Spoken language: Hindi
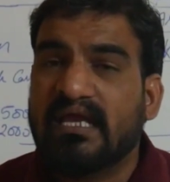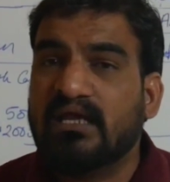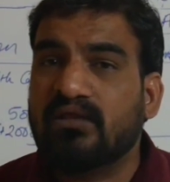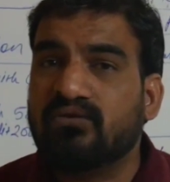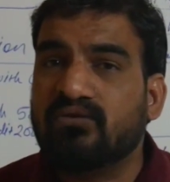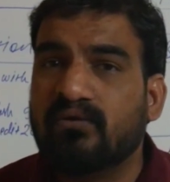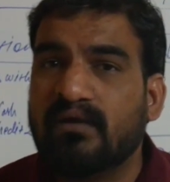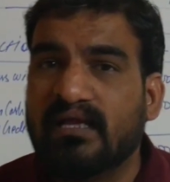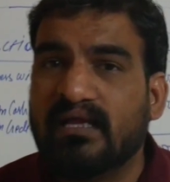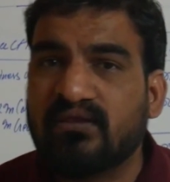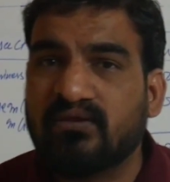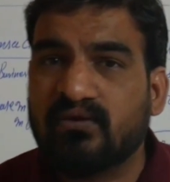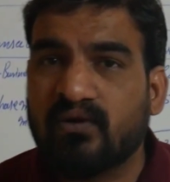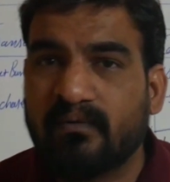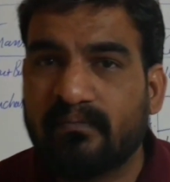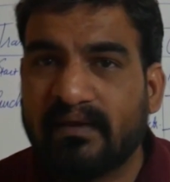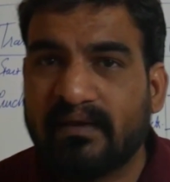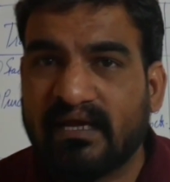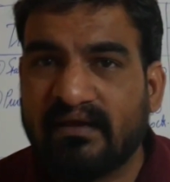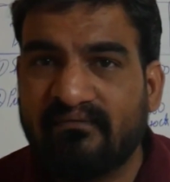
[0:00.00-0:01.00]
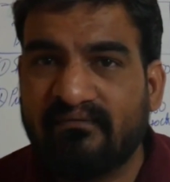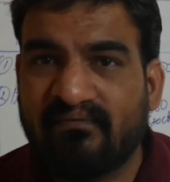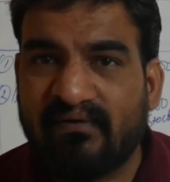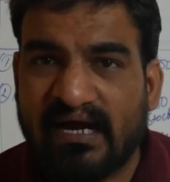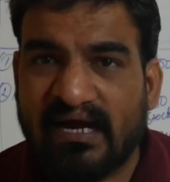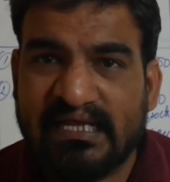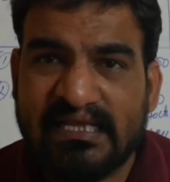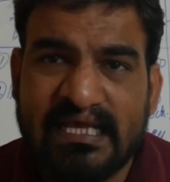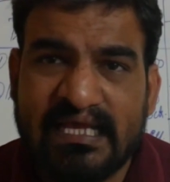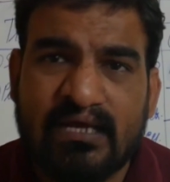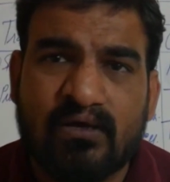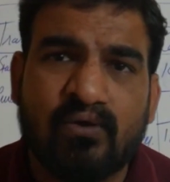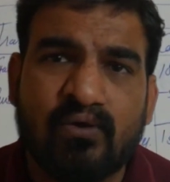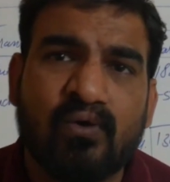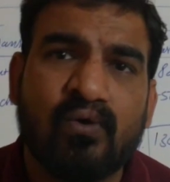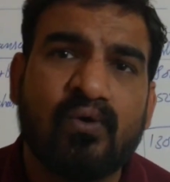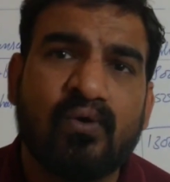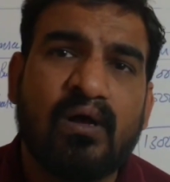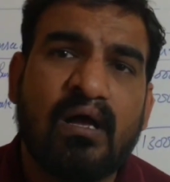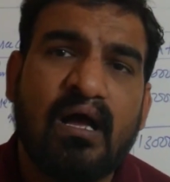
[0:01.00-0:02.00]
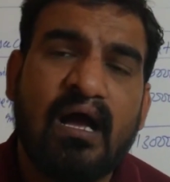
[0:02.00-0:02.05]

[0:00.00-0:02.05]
ये सोलह सौ रुपए के फायदे को